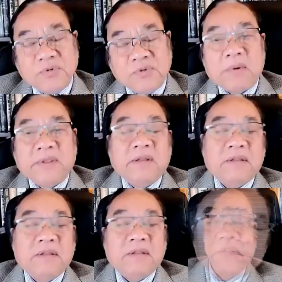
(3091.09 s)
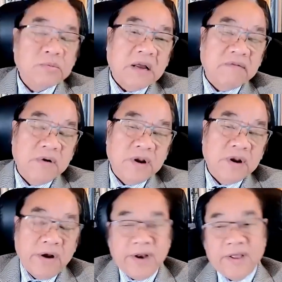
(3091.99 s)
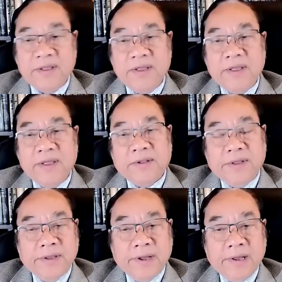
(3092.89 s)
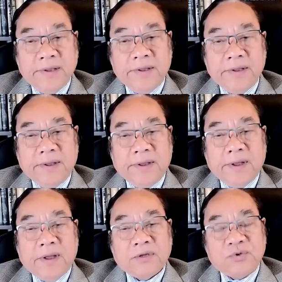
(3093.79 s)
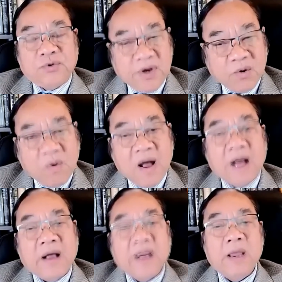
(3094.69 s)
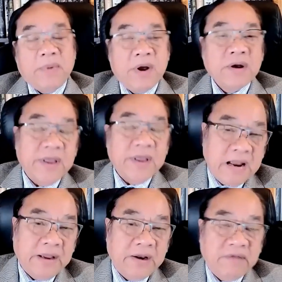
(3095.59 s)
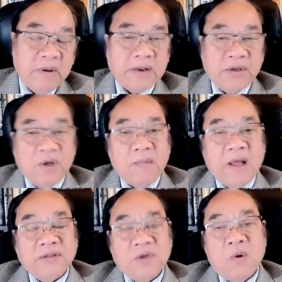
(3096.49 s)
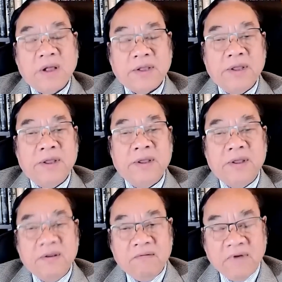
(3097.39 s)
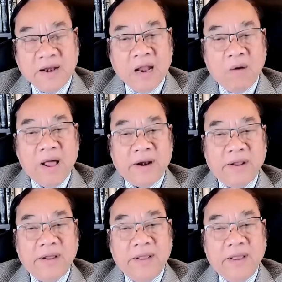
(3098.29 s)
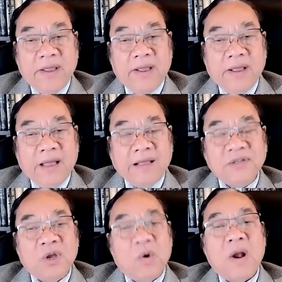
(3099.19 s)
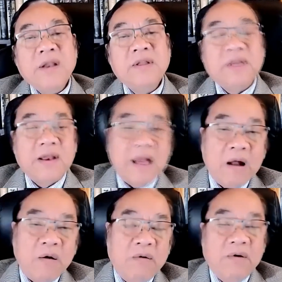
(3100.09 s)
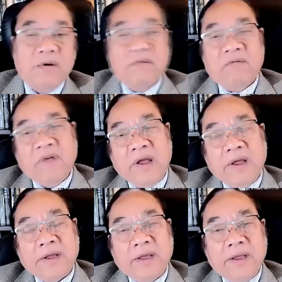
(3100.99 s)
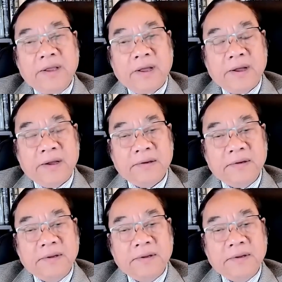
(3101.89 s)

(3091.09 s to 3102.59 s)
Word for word: trong cái tinh thần mà chúng ta vừa nói đó thì à, à xuyên qua cái hiệp ước hiện nay là về mặt thương mại giữa Hoa Kỳ và Đài Loan đó anh dự đoán như thế nào về cái à,